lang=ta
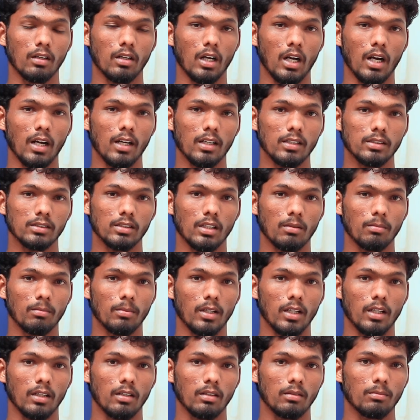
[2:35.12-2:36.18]
காங்கிரஸ்
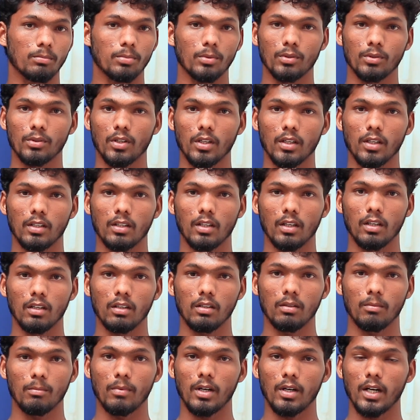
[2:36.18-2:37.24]
சார்பில் போட்டியிட்ட
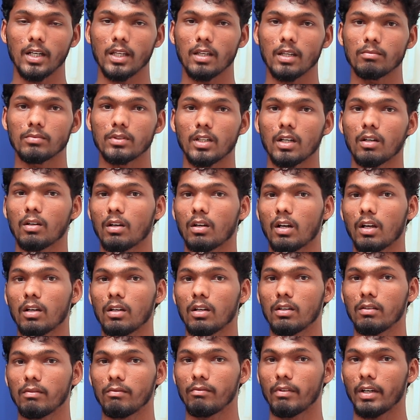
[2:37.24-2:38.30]
மாணிக்கம் தாகூரை
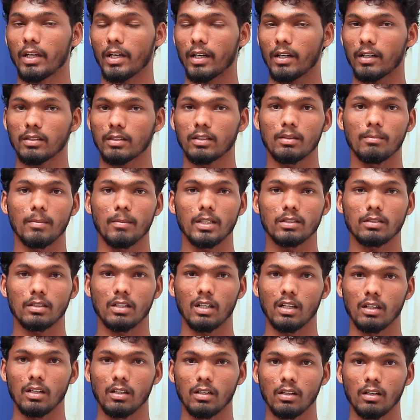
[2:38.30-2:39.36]
வேறு இடத்துக்கு
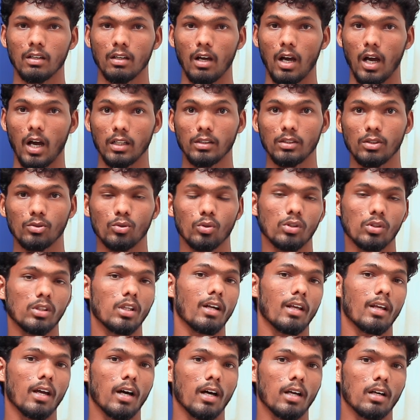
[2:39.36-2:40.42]
மாத்திரம் அந்த
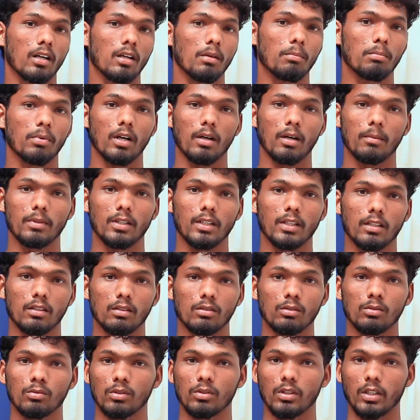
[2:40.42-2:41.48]
தொகுதியில் யார் நிற்பா
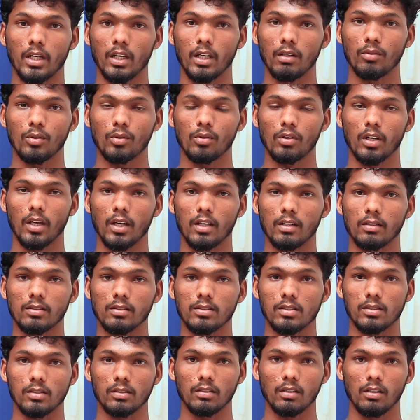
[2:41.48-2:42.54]
அப்படிங்கிறது ஒரு கேள்விக்குறியாக
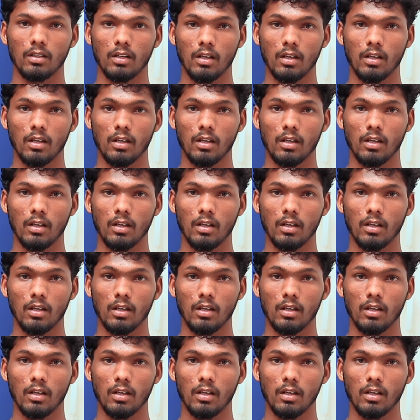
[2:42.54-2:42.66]
இருந்துச்சு